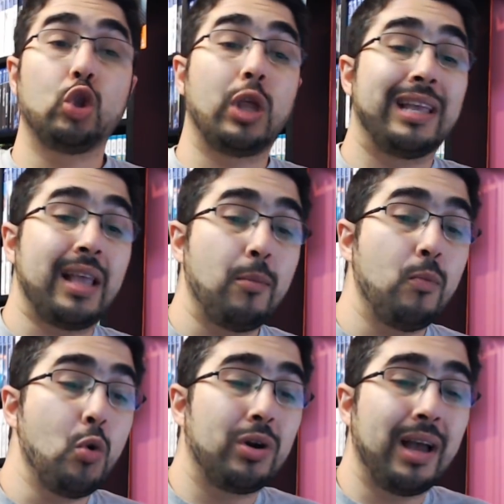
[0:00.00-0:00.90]

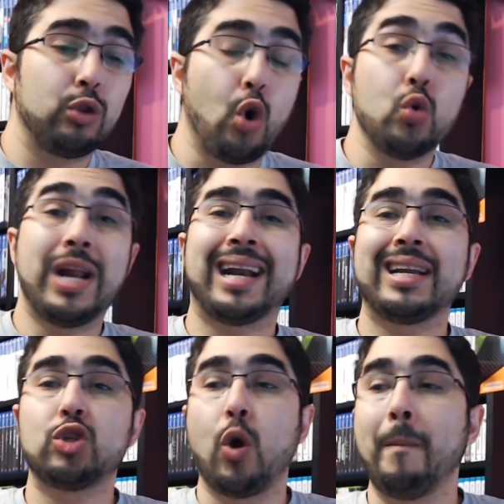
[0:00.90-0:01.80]
estamos buscando una
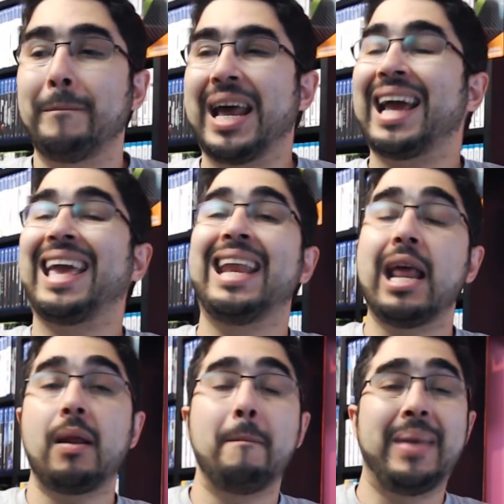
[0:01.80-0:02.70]
razón para
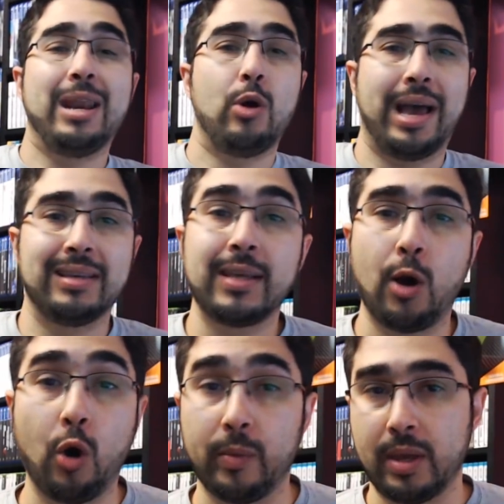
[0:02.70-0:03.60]
querer menos a ese
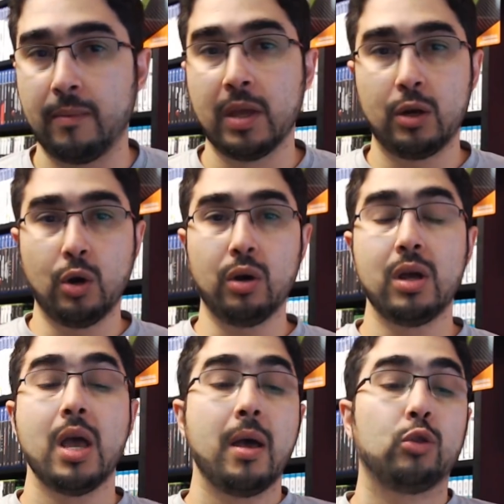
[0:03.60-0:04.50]
hobby, ¿no?
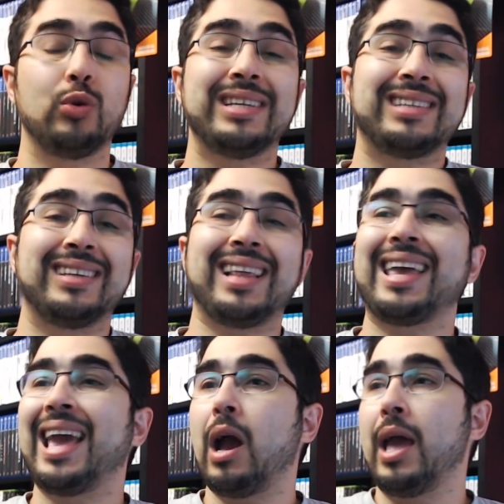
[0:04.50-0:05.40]
Tú
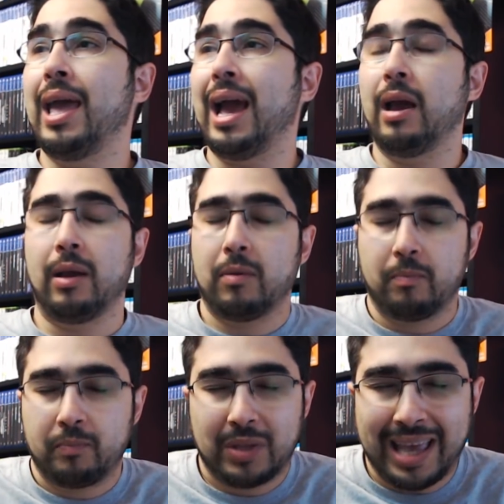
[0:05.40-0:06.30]
necesitas que... Eh, eh,
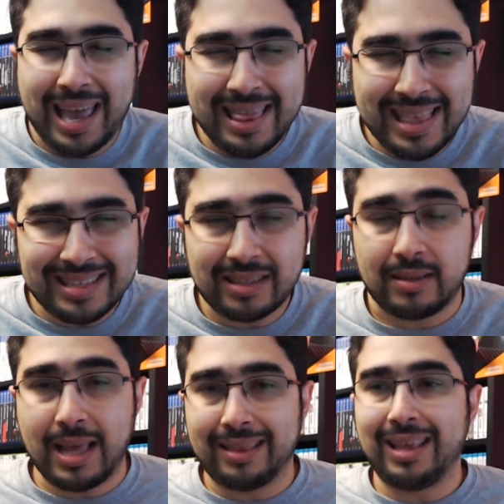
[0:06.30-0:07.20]
¿Qué
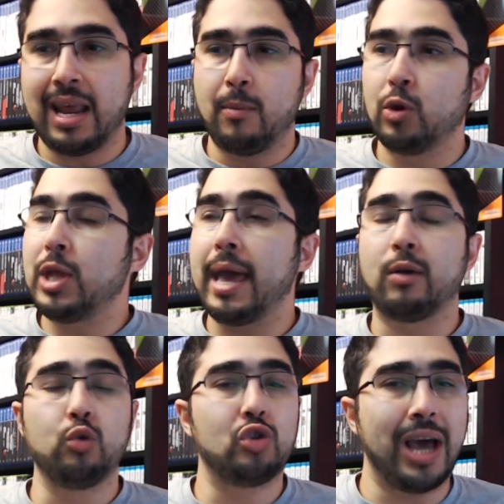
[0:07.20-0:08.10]
necesidad tenemos de
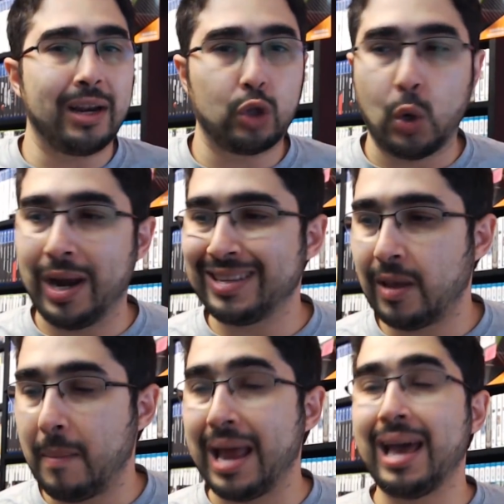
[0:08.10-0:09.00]
escuchar todas las
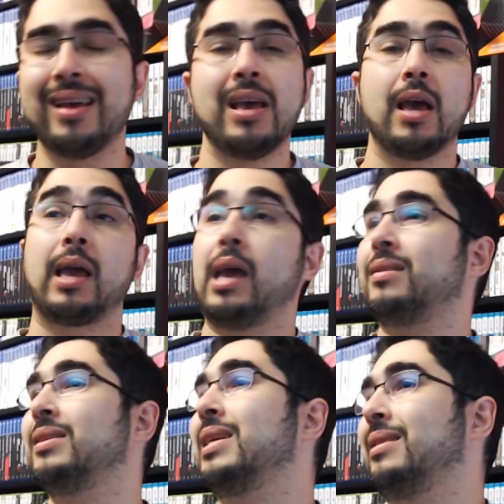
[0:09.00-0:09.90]
semanas
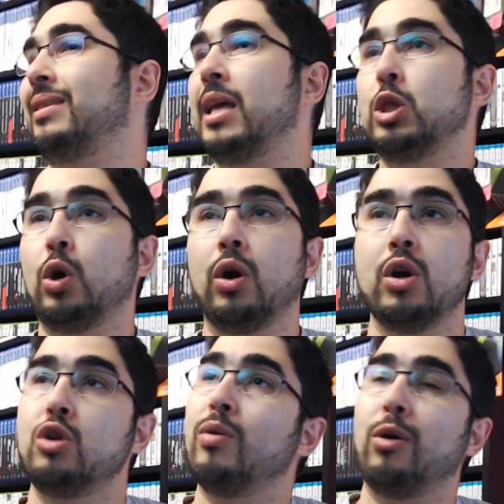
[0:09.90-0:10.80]
que si Nintendo
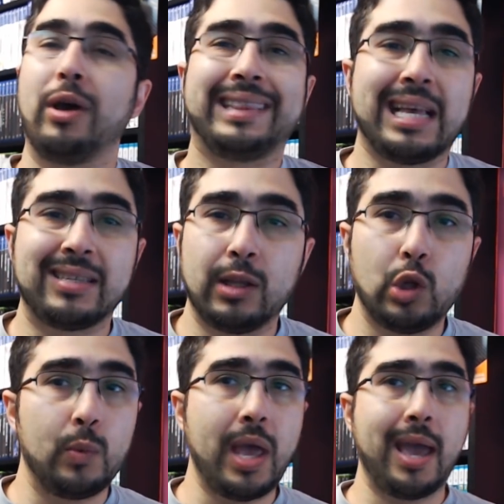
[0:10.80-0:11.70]
no lo está
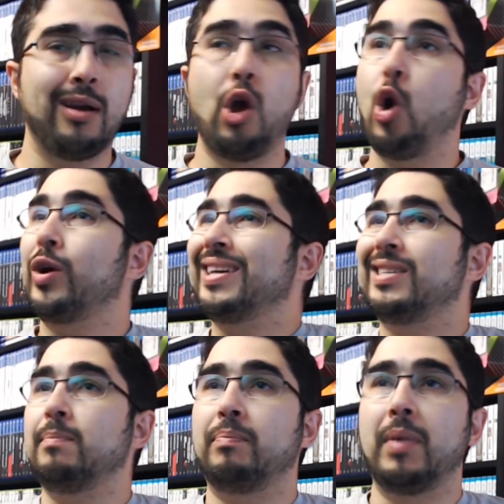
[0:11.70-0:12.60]
haciendo bien o que
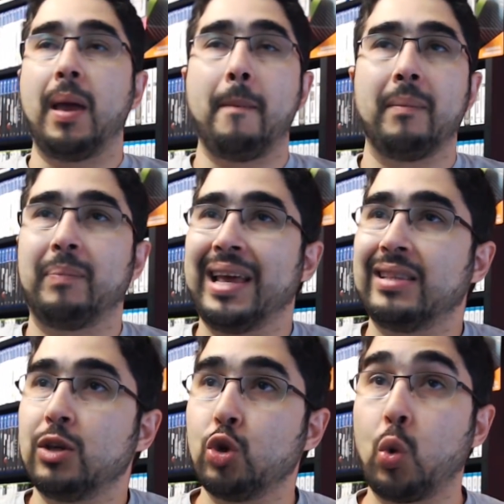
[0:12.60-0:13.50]
si eh,
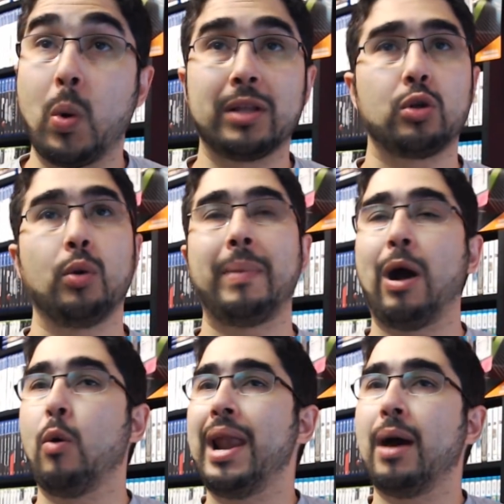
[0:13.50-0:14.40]
PlayStation 4
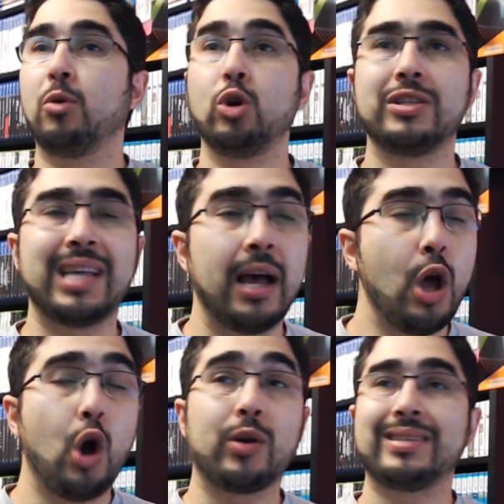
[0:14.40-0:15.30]
bajó en la bolsa
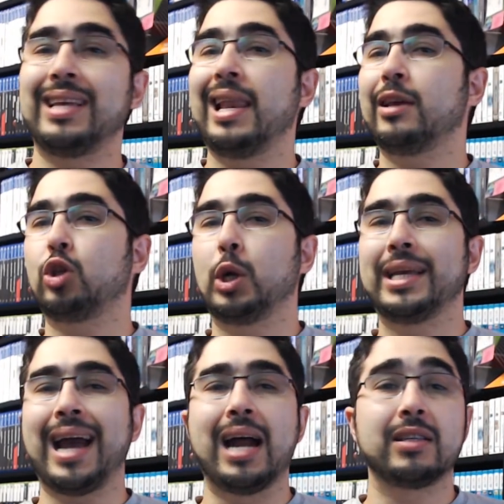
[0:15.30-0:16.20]
o que si
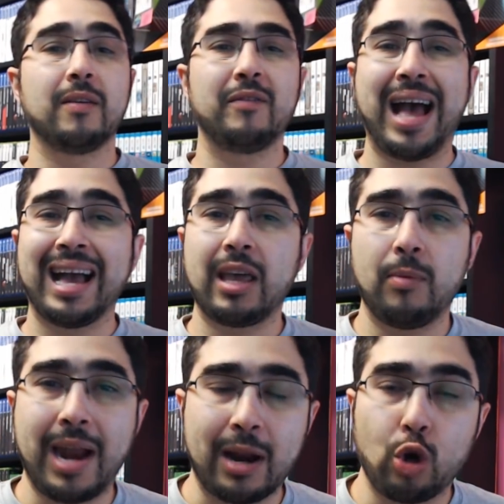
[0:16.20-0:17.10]
Electronic Arts va a
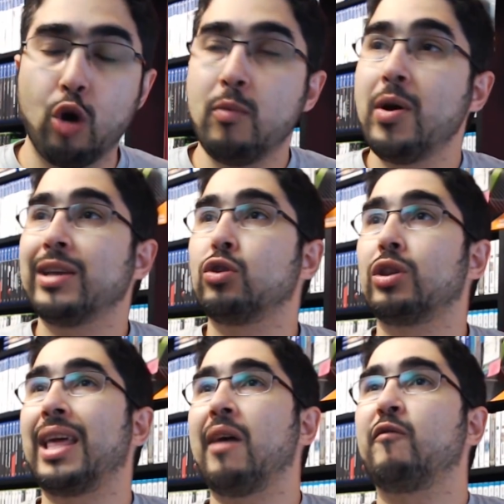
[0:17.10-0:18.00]
quebrar? ¿Cómo
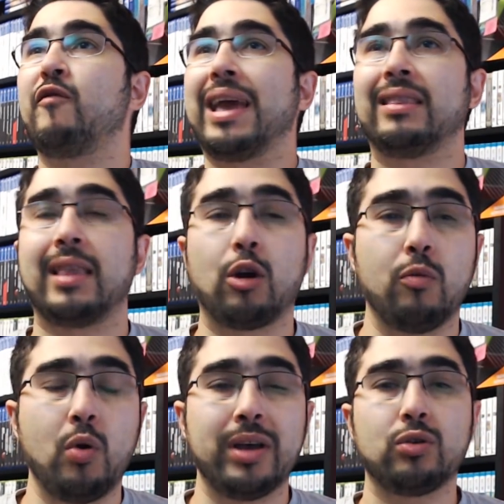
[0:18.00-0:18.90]
eso te afecta?
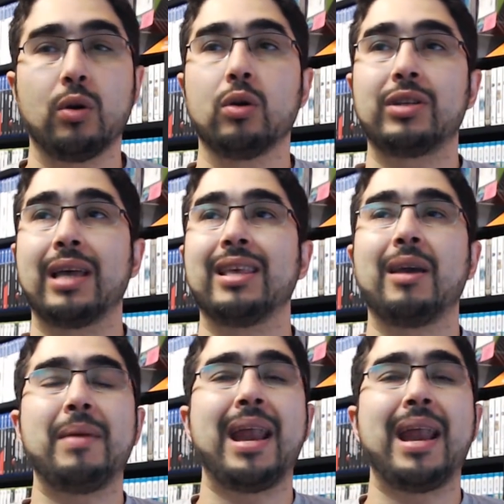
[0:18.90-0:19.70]
¿Cómo eso, o sea, de qué